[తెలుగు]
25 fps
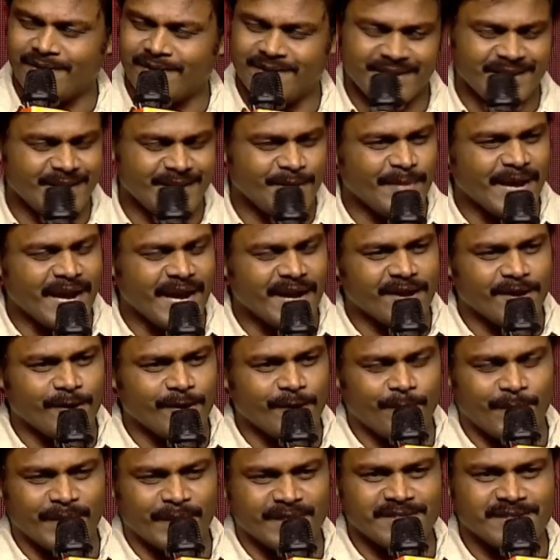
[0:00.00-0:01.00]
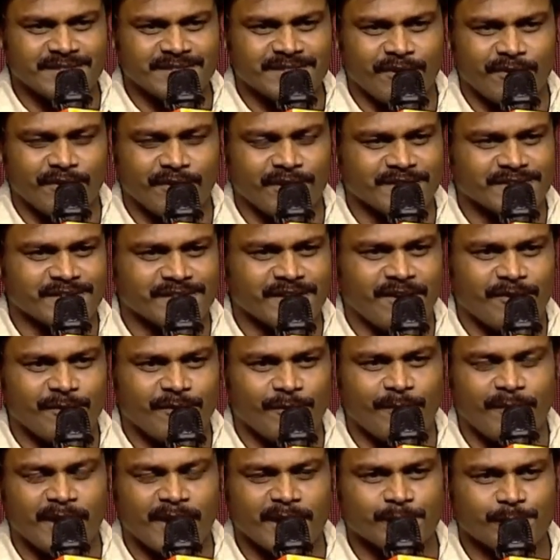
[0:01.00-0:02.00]
ఈ బ్యానర్లో పనిచేసే అవకాశం రావడం
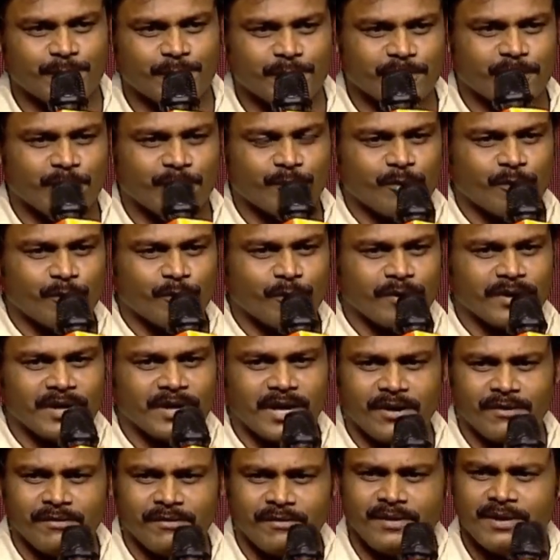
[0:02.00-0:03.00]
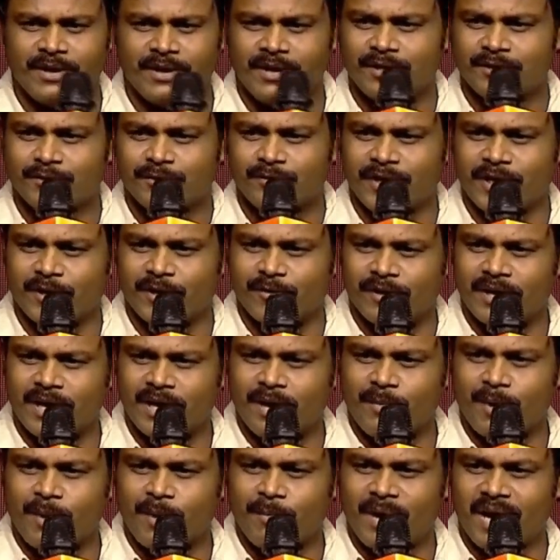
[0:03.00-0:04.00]
మనస్ఫూర్తిగా కోరుకుంటున్నాను సో ఇక్కడున్న
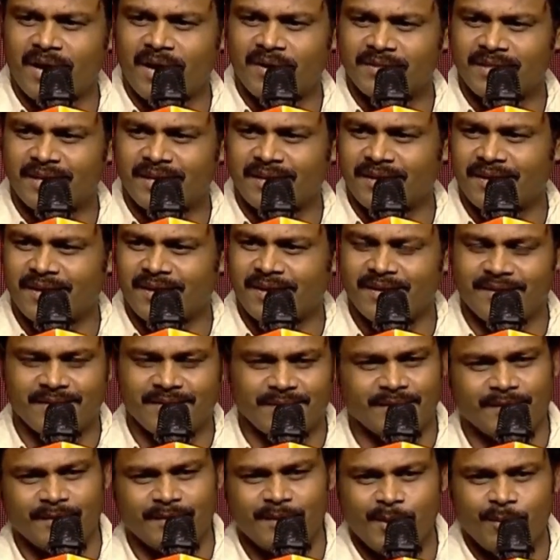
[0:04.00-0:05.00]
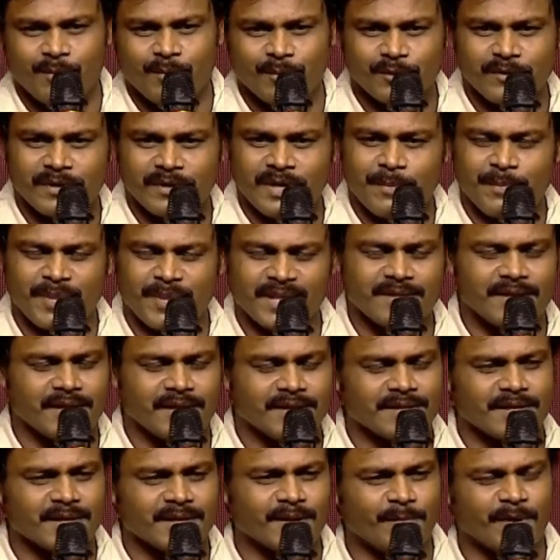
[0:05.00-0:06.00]
మా మారుతన్నకి ముందున్న
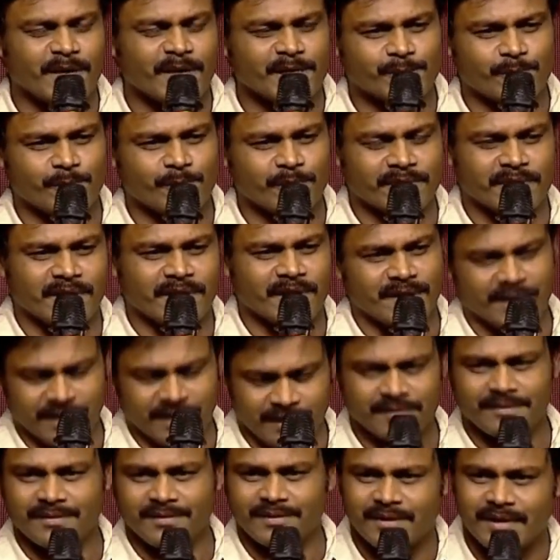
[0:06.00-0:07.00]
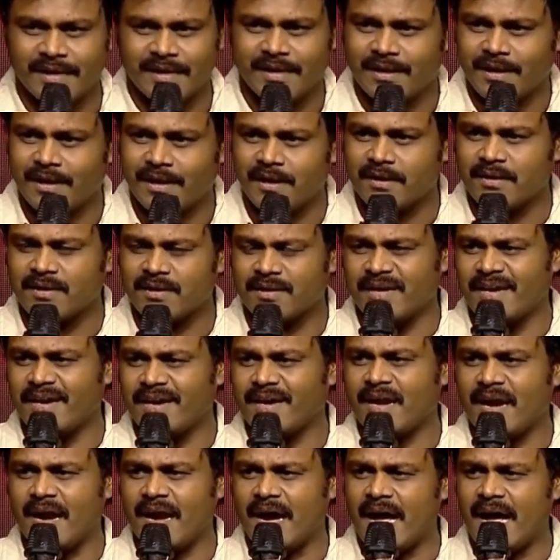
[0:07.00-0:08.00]
పెద్దలందరికీ మనస్ఫూర్తిగా ఏరా